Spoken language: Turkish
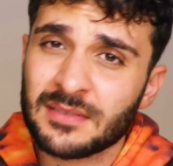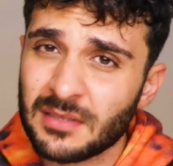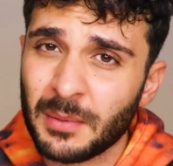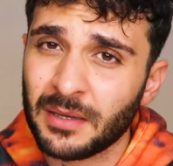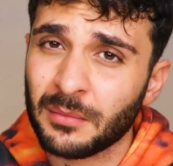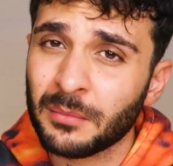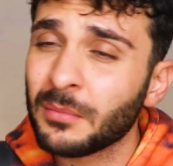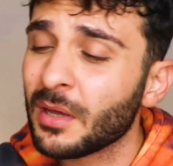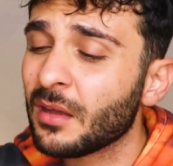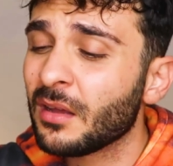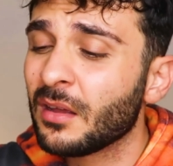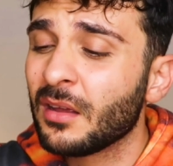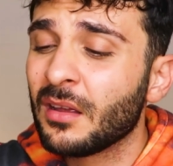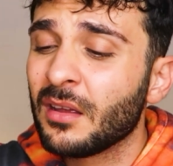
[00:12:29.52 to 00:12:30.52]
izlemedim.
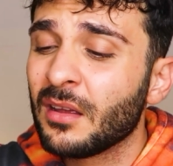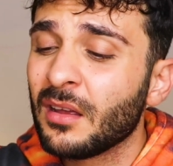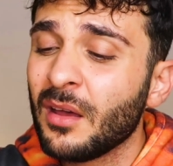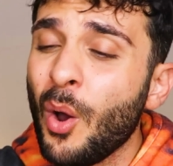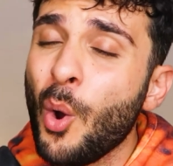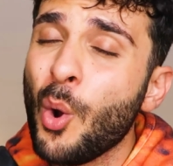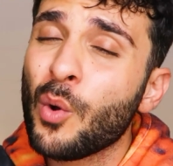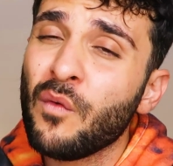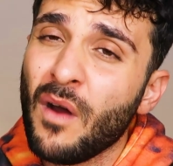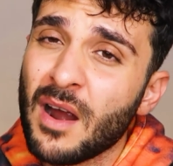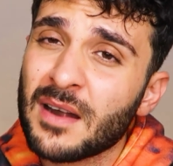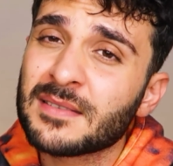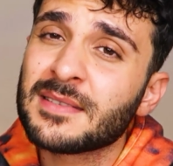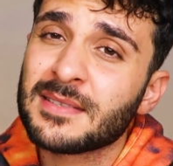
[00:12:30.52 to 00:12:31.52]

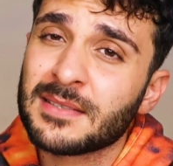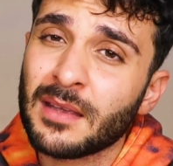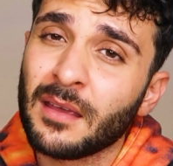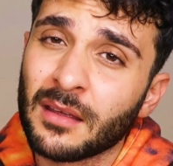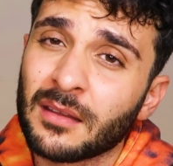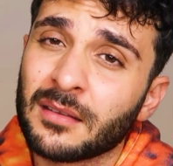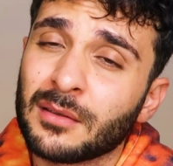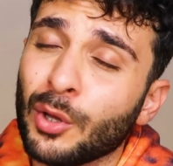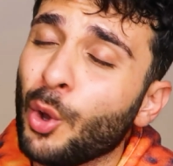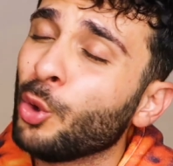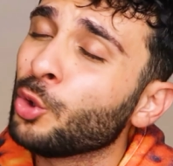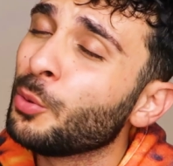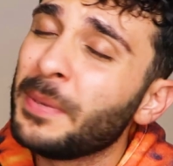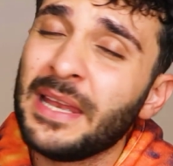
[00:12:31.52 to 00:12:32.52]
Hogwarts diye
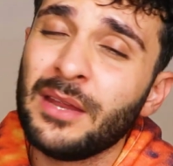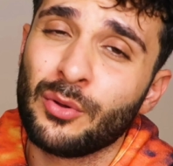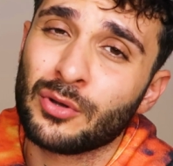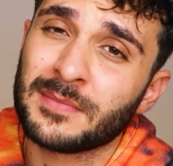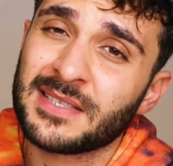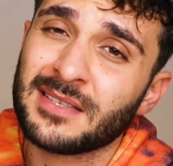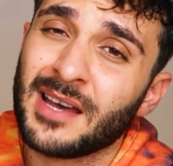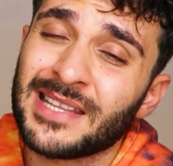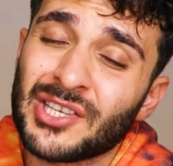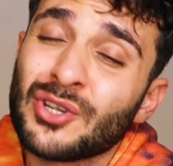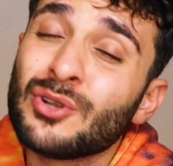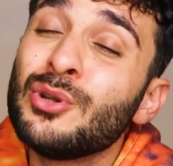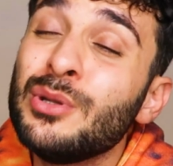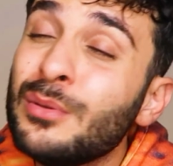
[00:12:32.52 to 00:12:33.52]
yazılıyor. Onu biliyorum
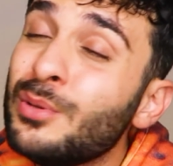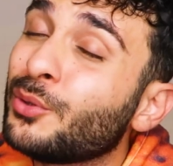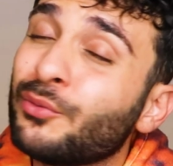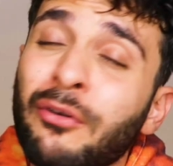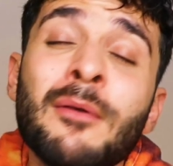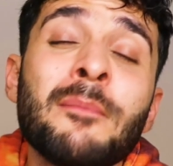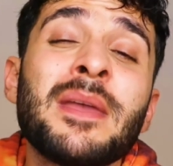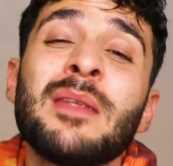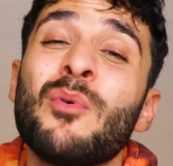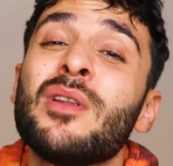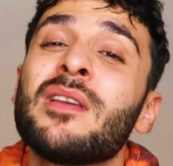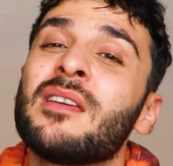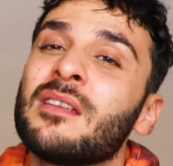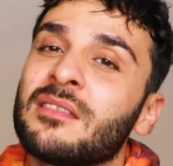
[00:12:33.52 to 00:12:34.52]
sadece. Lütfen beni
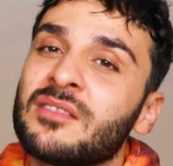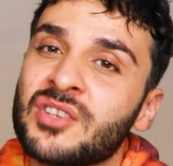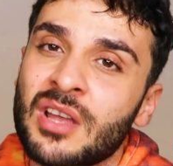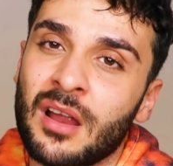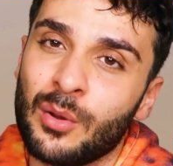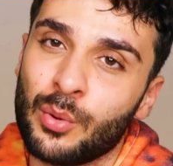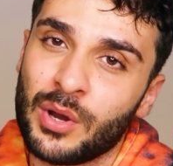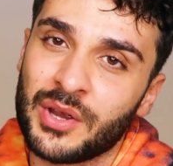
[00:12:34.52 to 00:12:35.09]
böyle gereksiz şeylerle